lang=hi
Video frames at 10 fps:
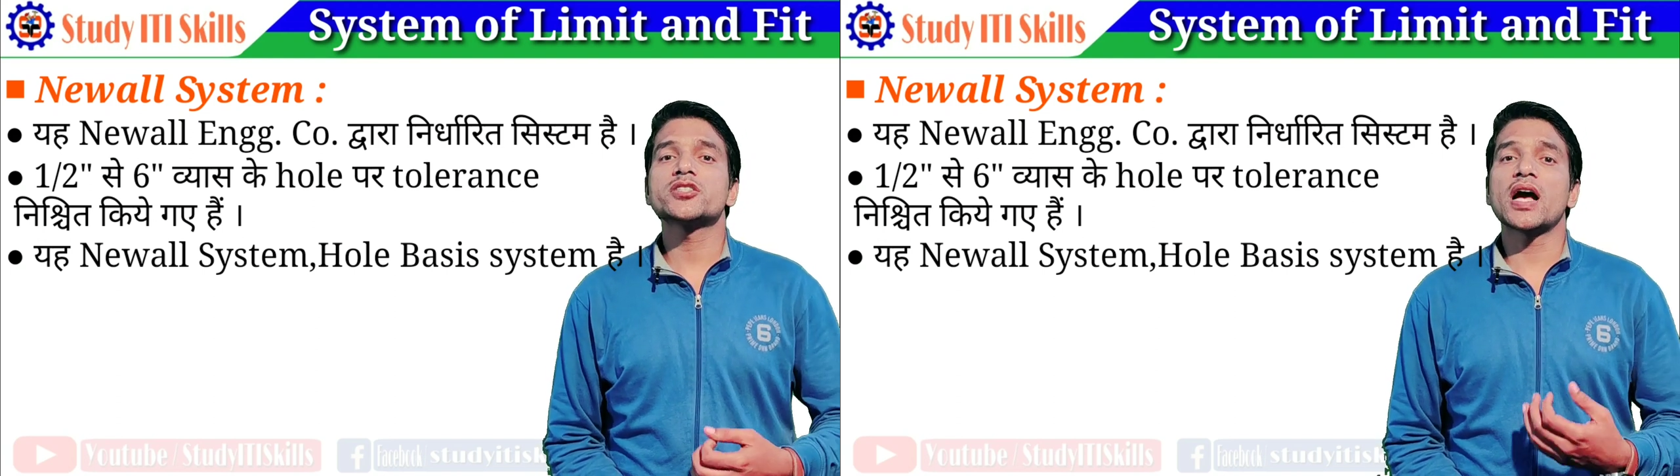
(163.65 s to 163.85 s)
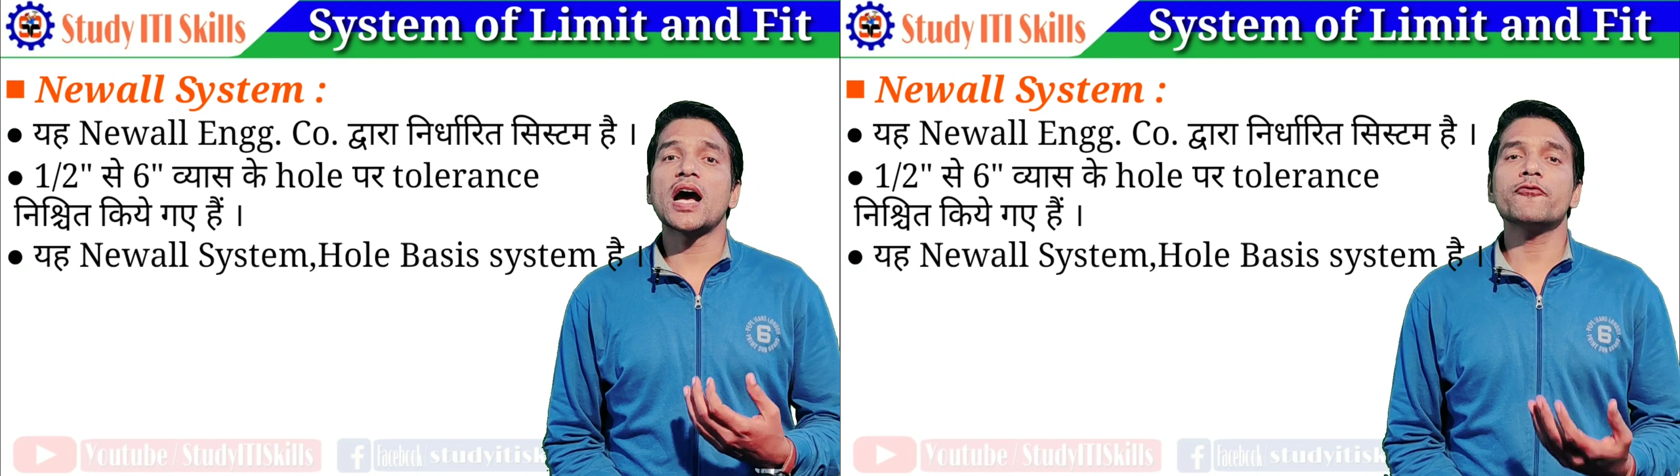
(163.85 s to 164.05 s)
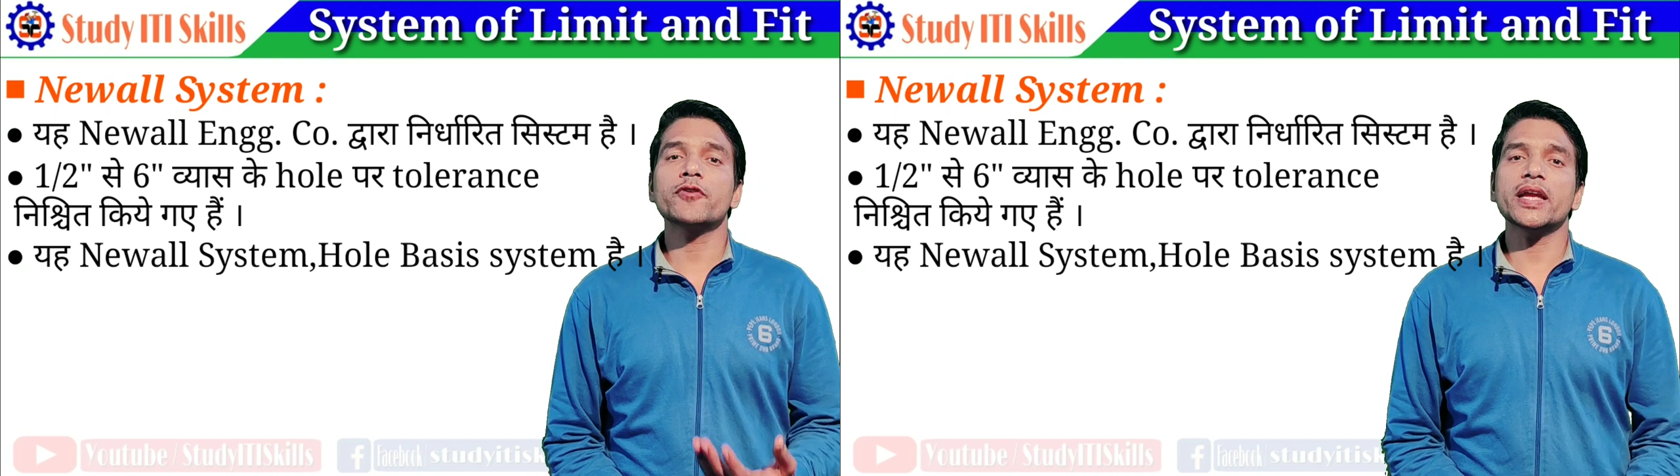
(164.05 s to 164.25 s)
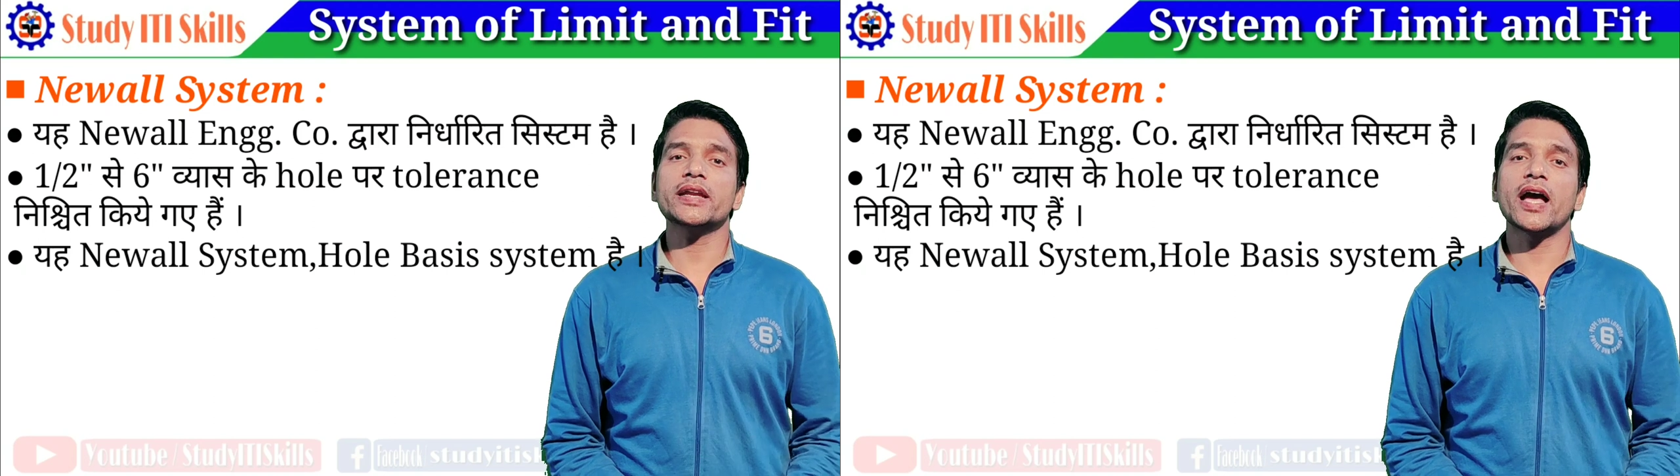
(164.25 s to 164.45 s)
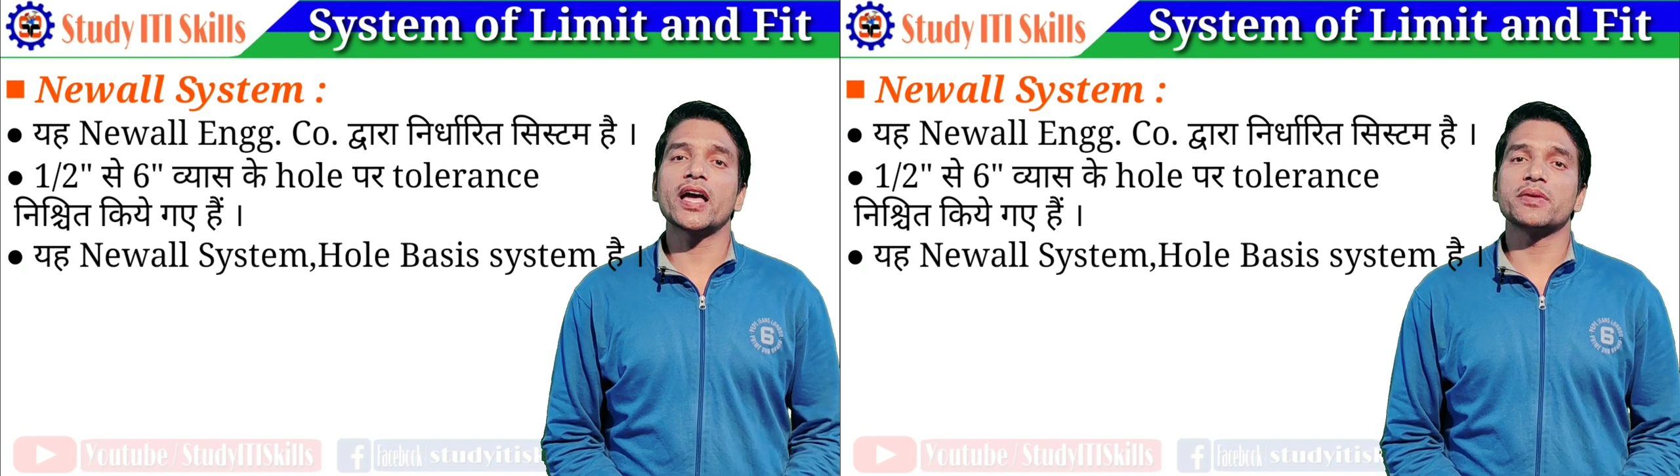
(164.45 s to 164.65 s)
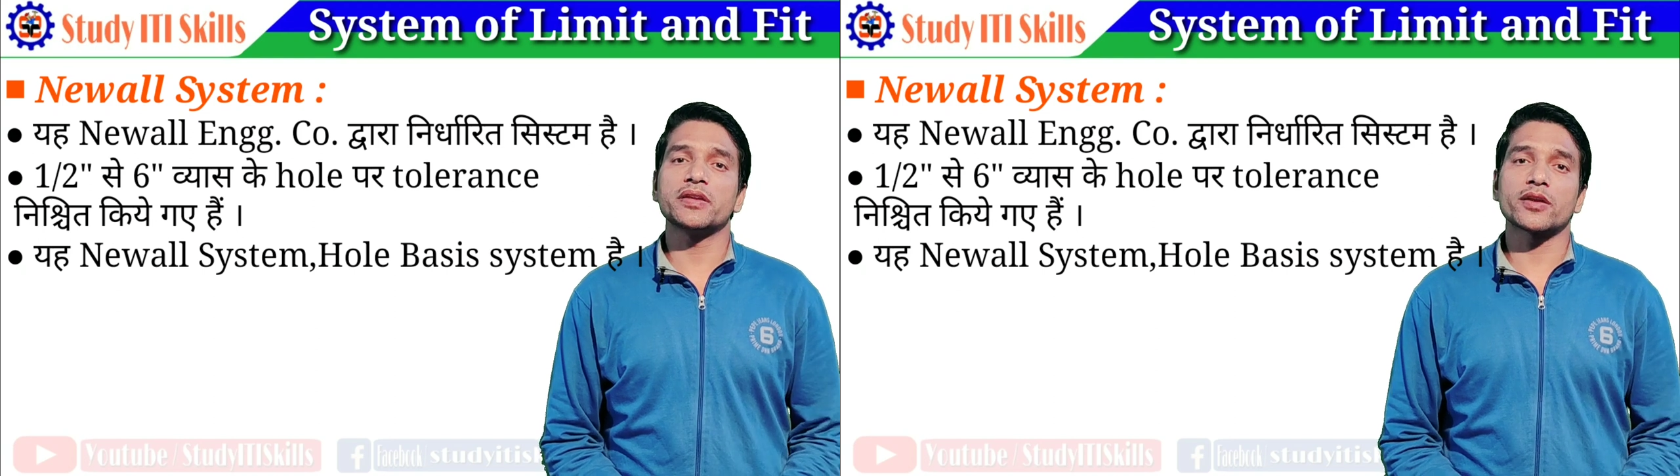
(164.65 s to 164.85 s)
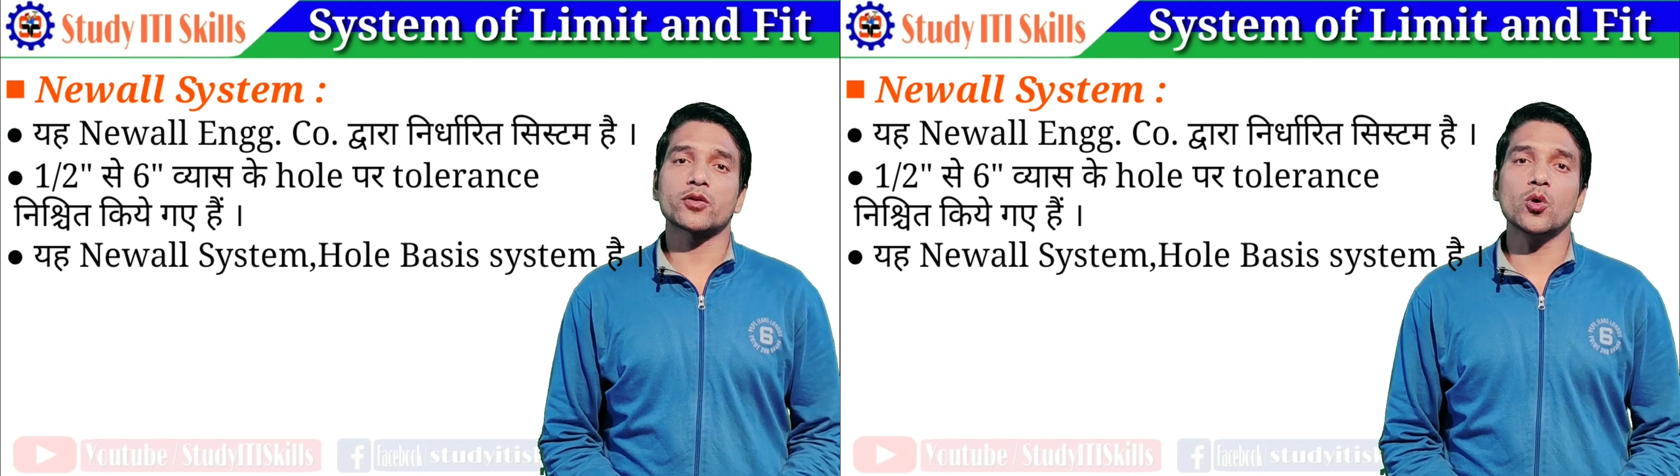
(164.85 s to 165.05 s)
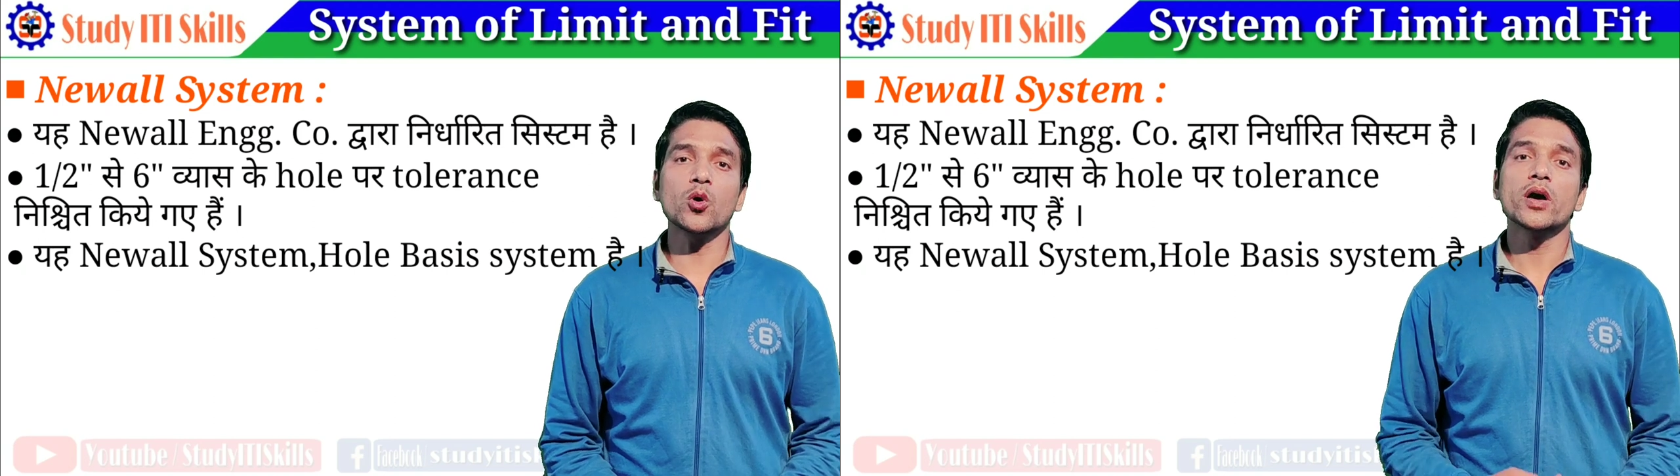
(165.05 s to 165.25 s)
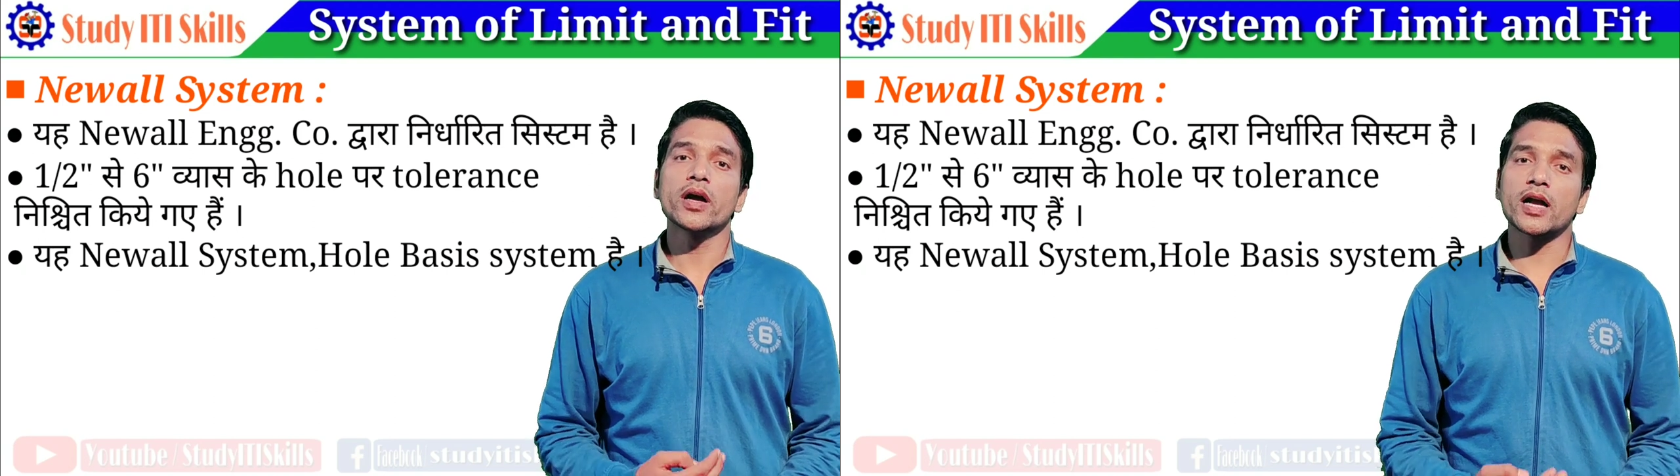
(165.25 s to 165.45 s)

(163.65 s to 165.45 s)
शाफ्ट के डायमीटर को